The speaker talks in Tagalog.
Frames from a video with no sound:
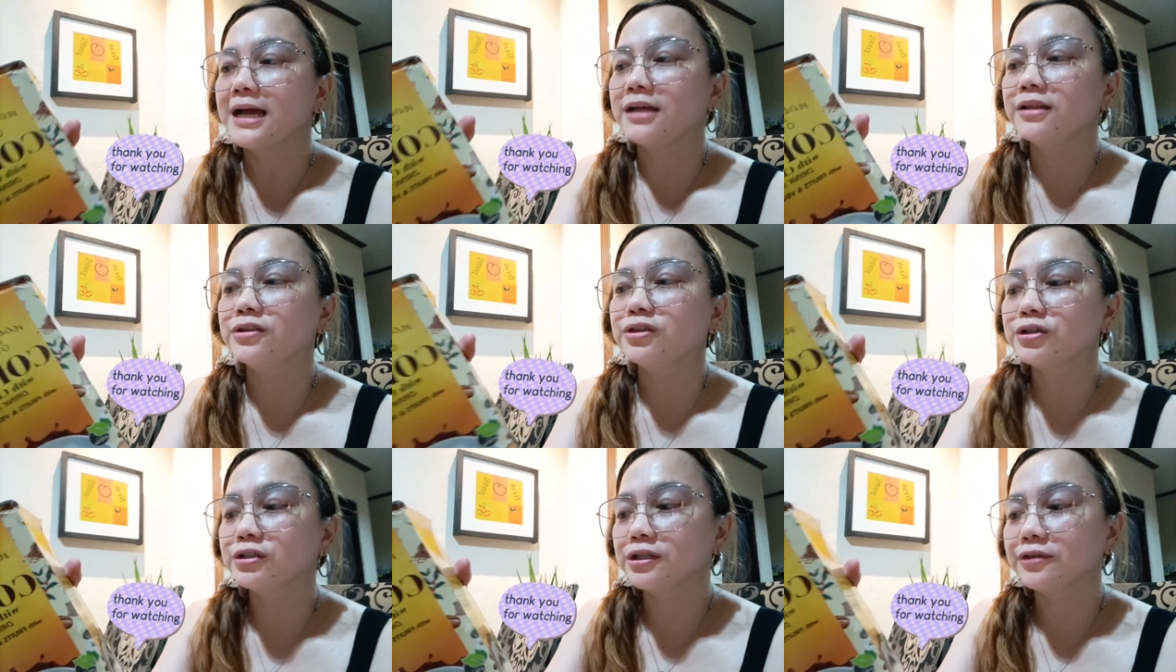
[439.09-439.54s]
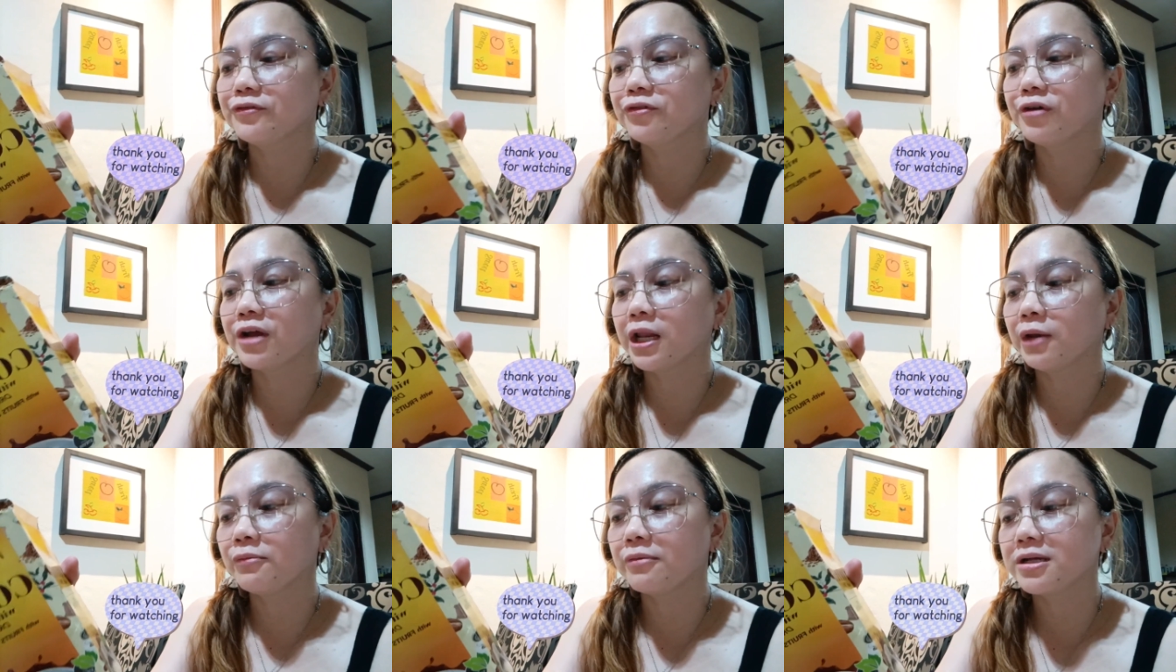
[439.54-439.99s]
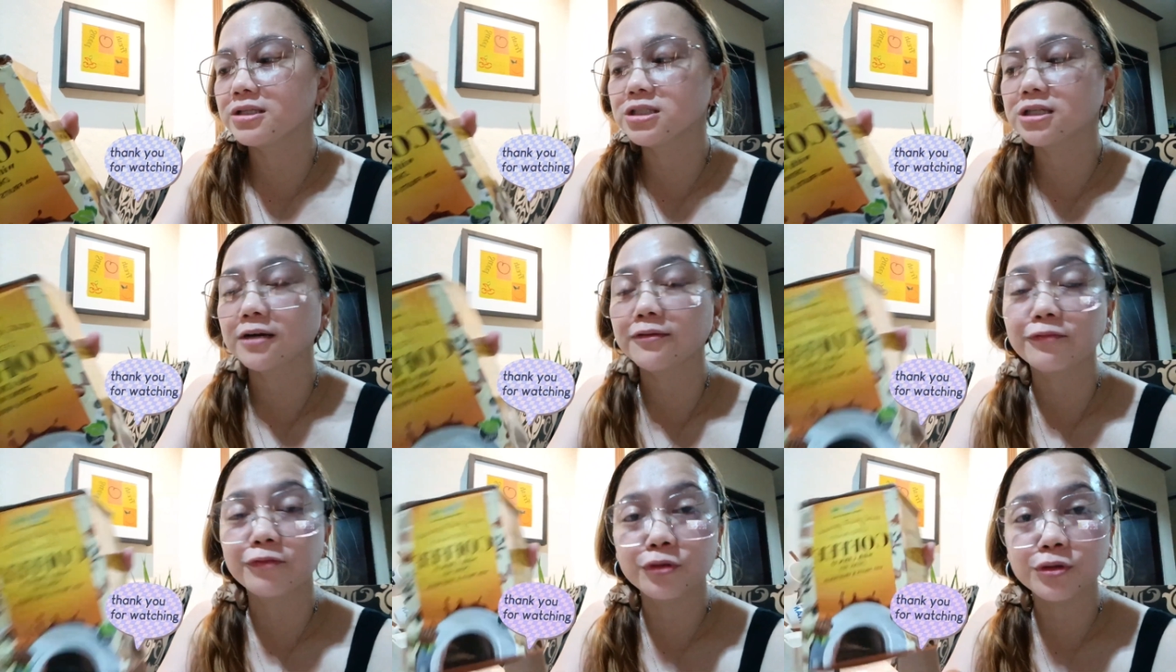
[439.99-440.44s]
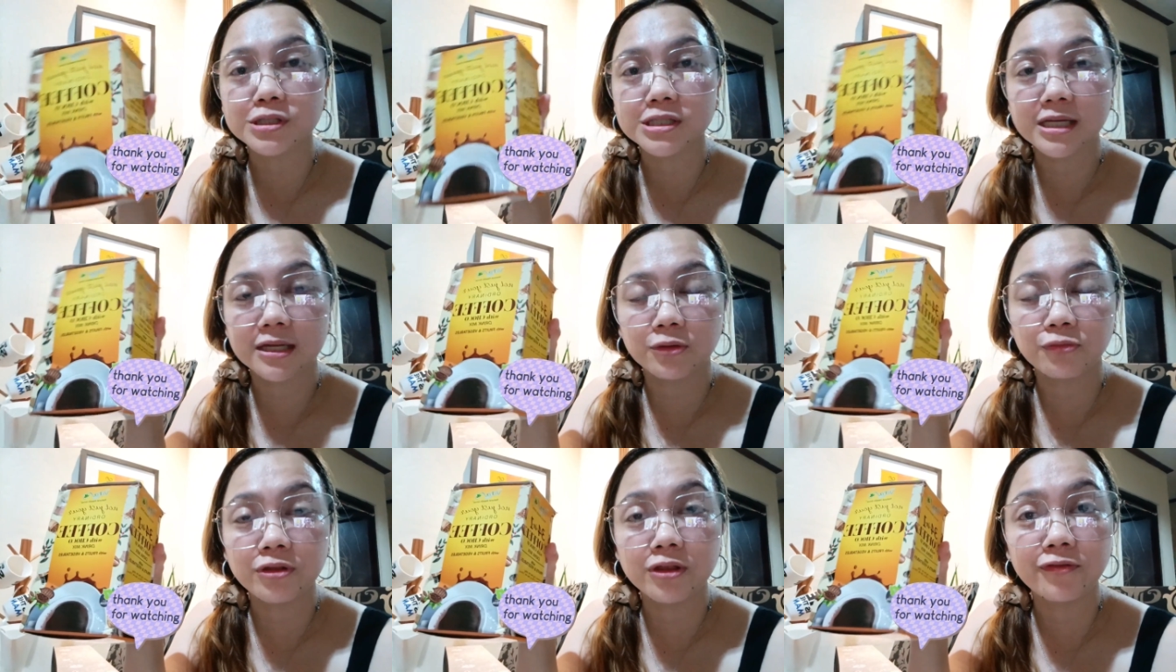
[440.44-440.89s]
Ayan 34 in 1 saka
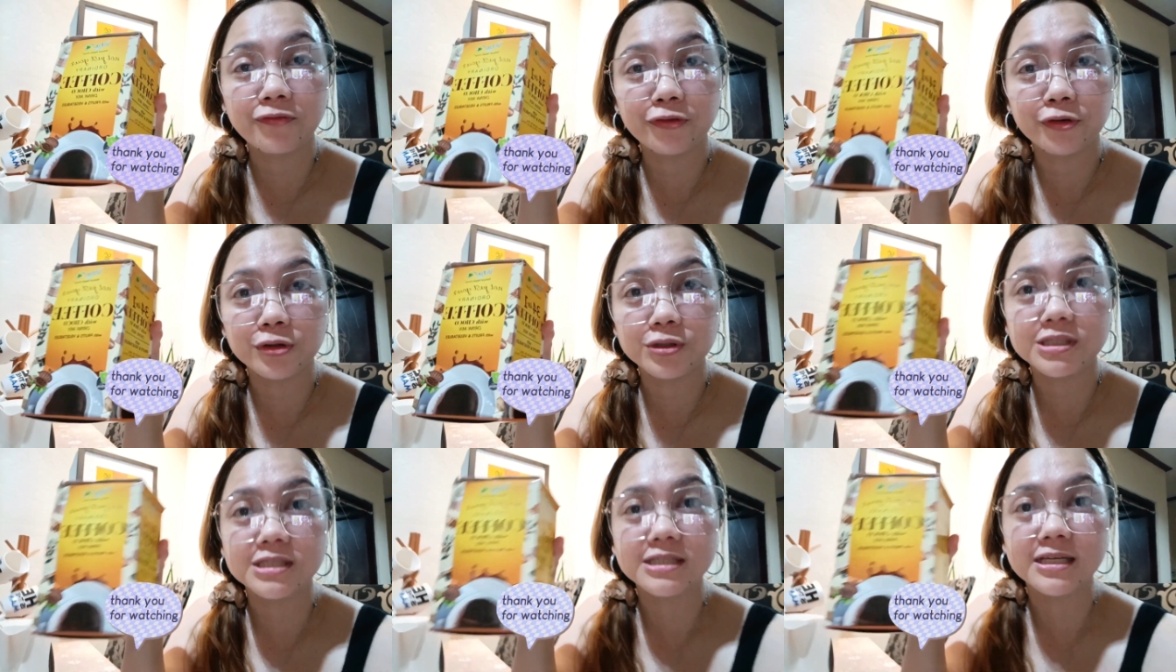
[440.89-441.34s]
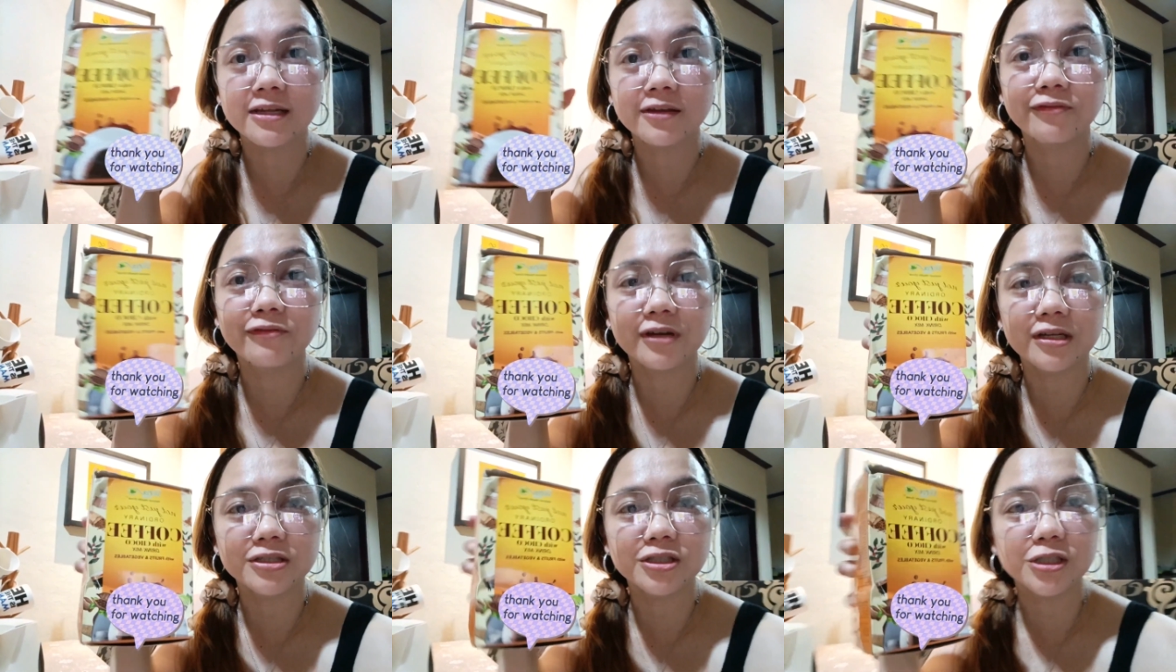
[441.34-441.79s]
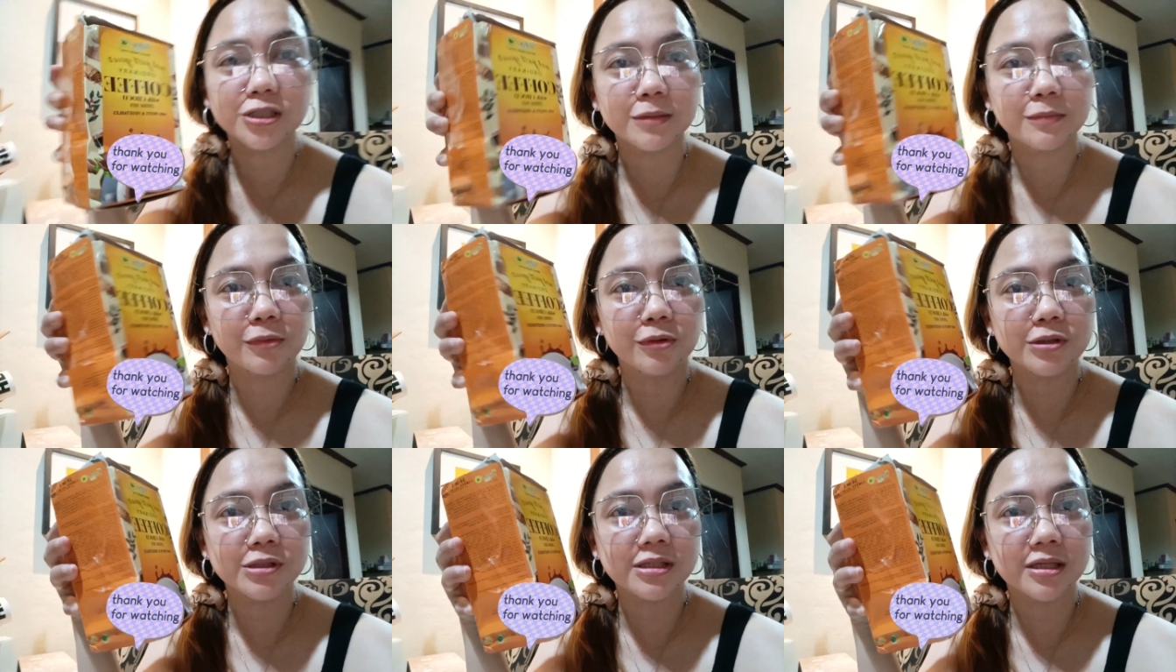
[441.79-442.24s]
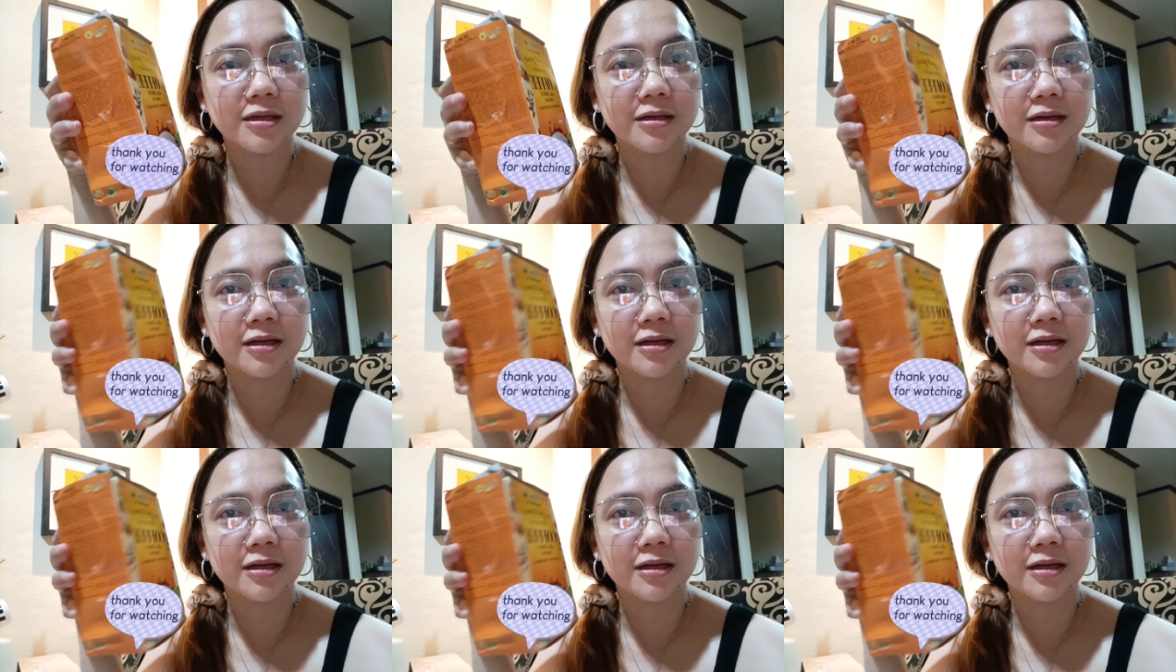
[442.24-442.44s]
fruits and, with fruits and vegetables.